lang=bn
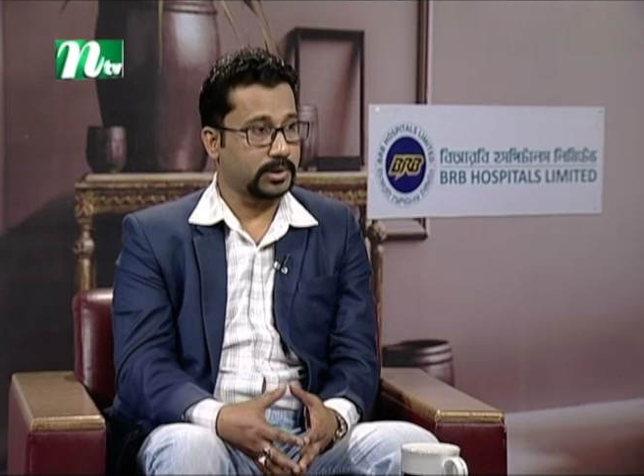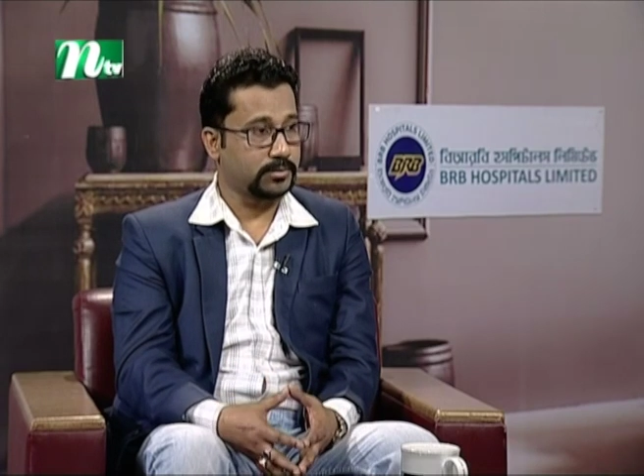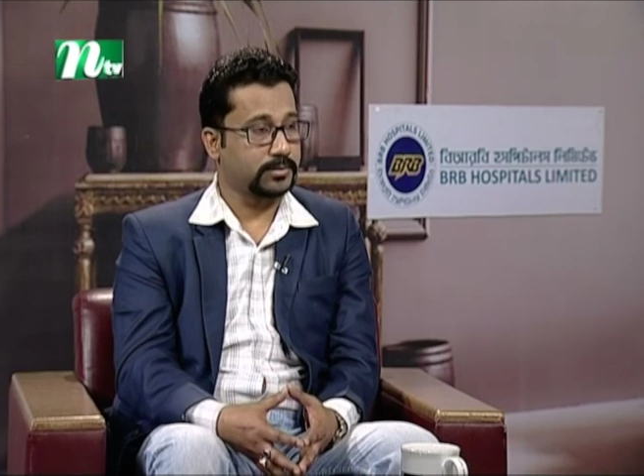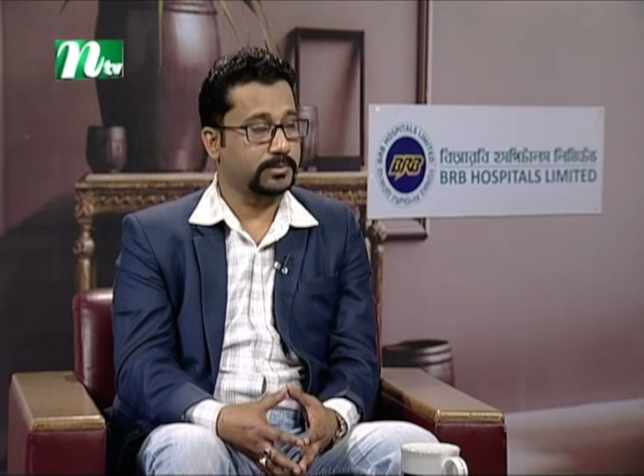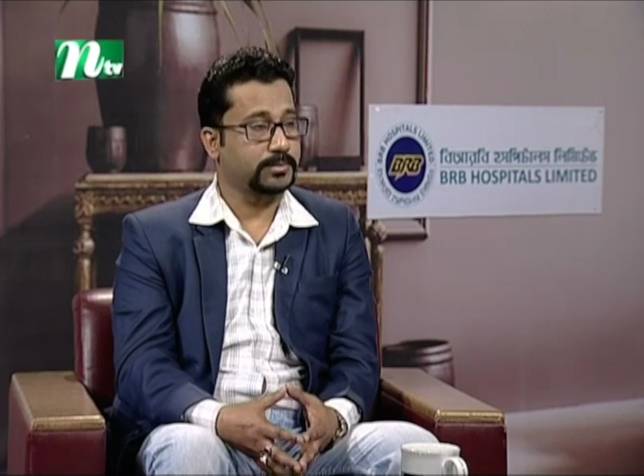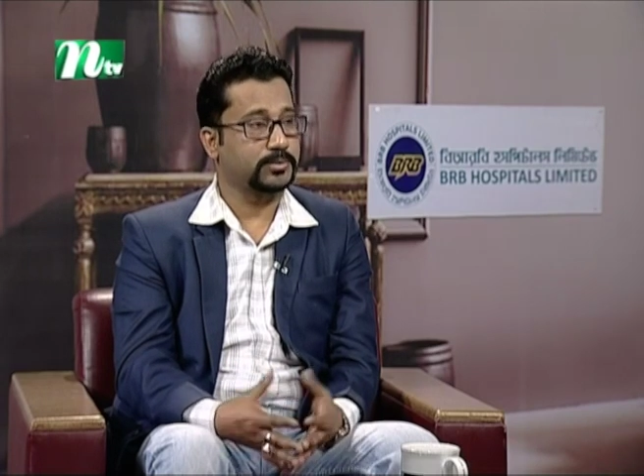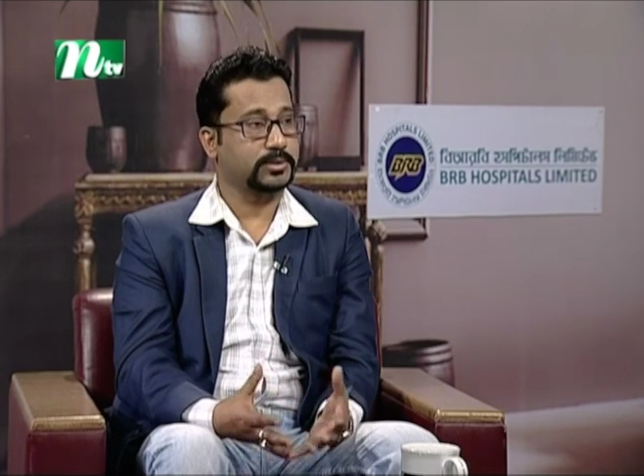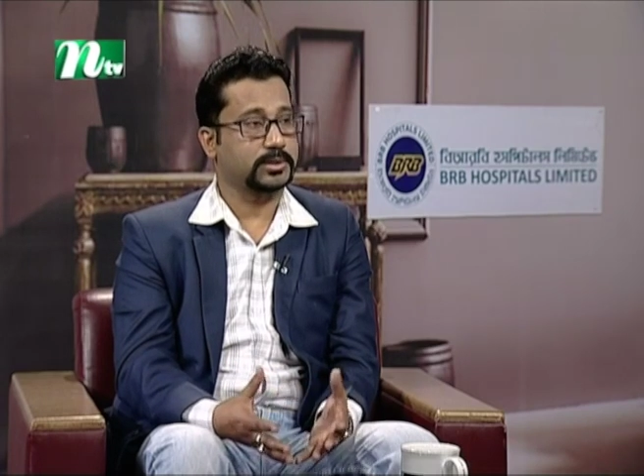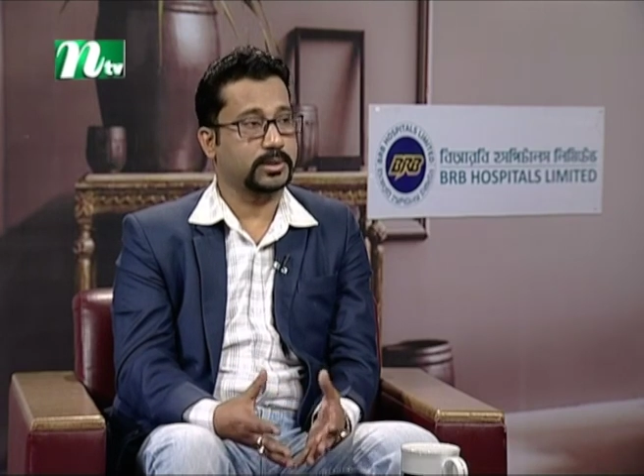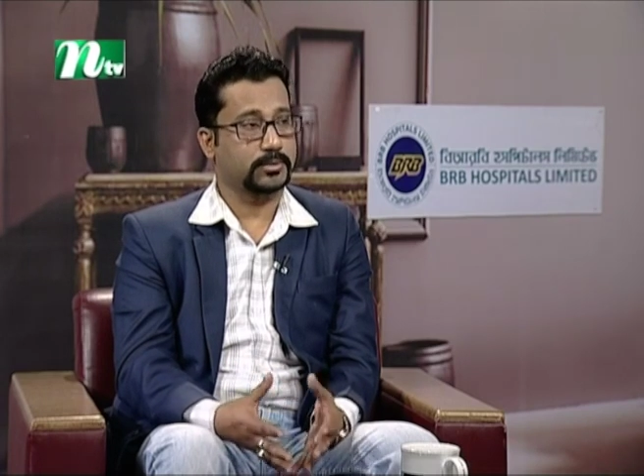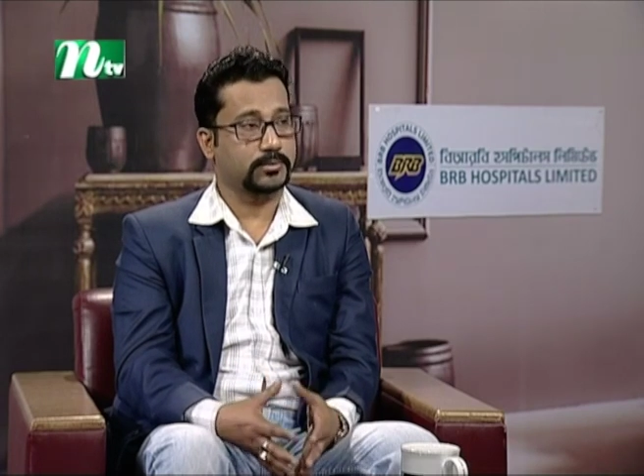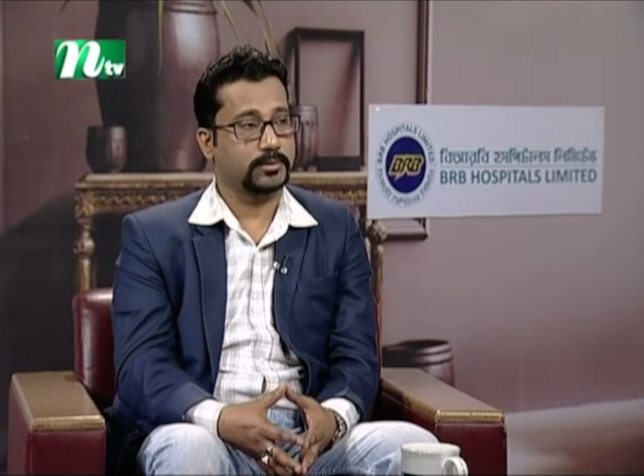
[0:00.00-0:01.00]
ভালোভাবে
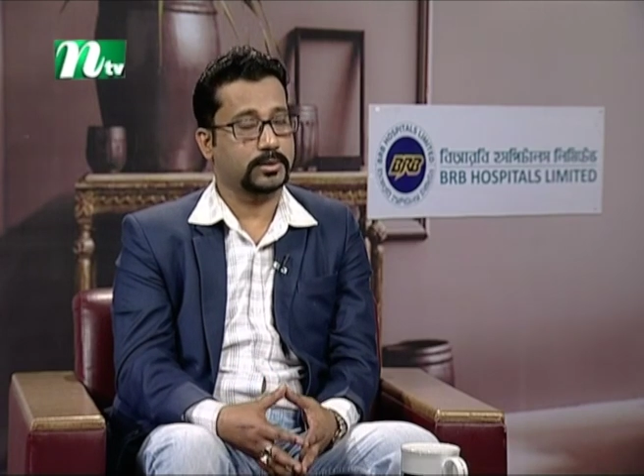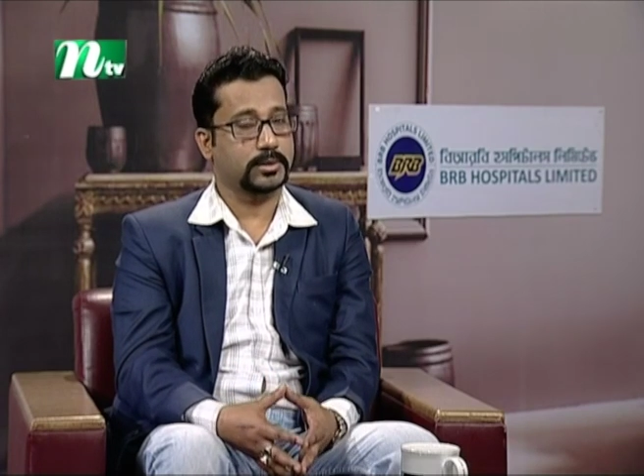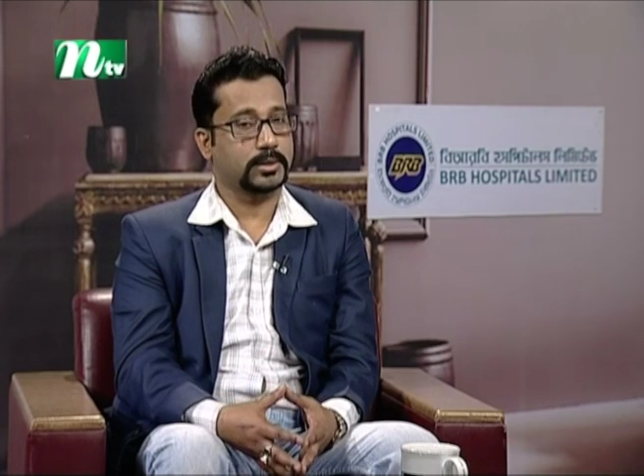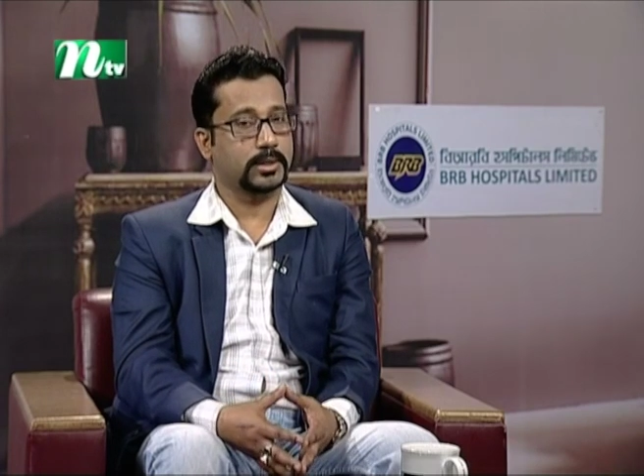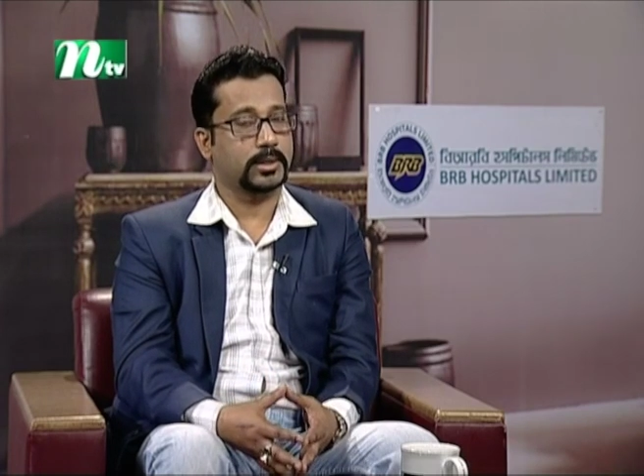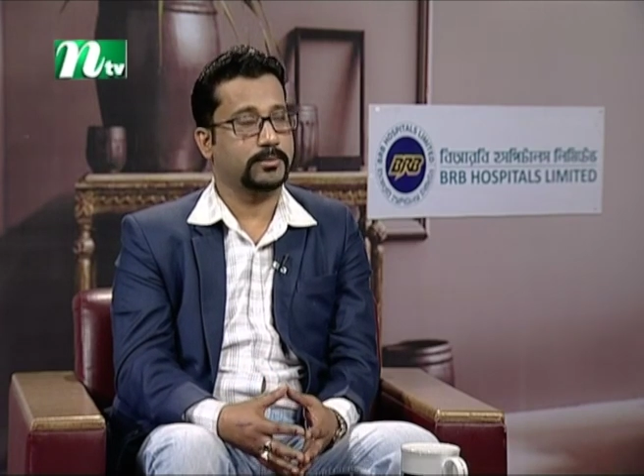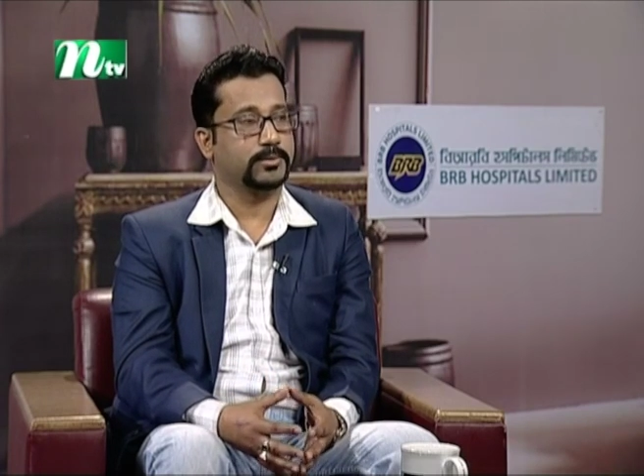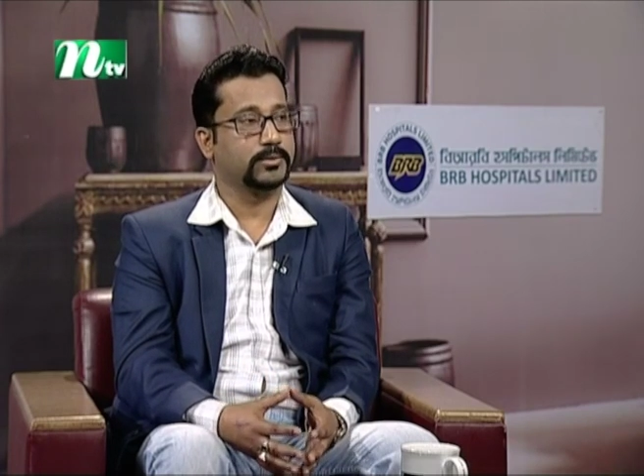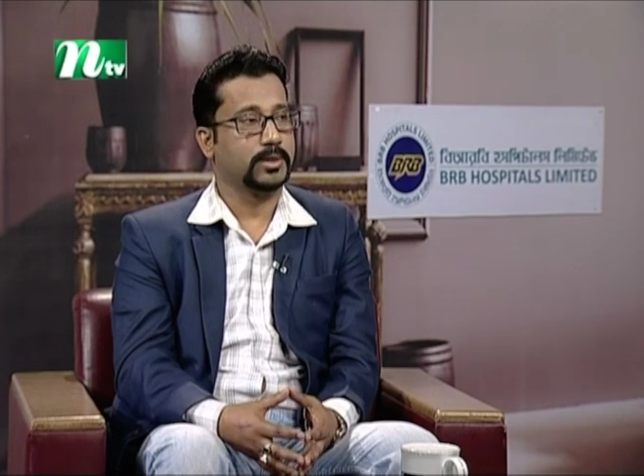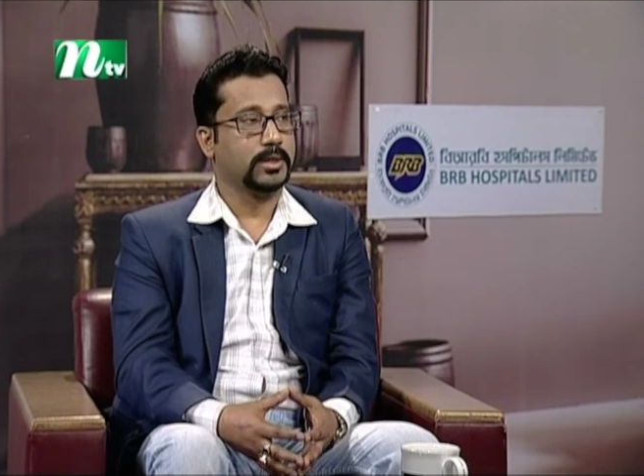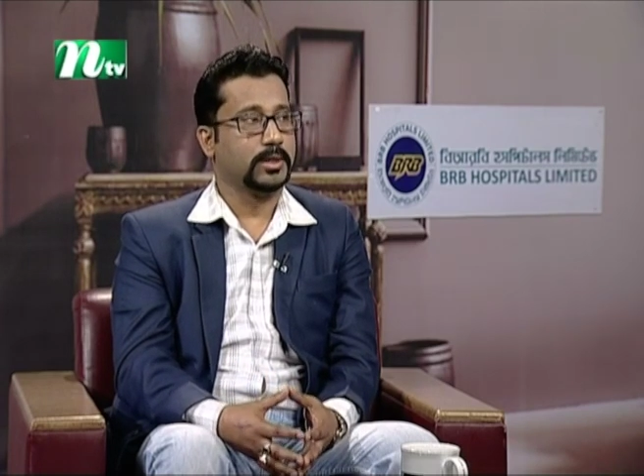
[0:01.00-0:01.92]
পরিষ্কার করে নেওয়া এবং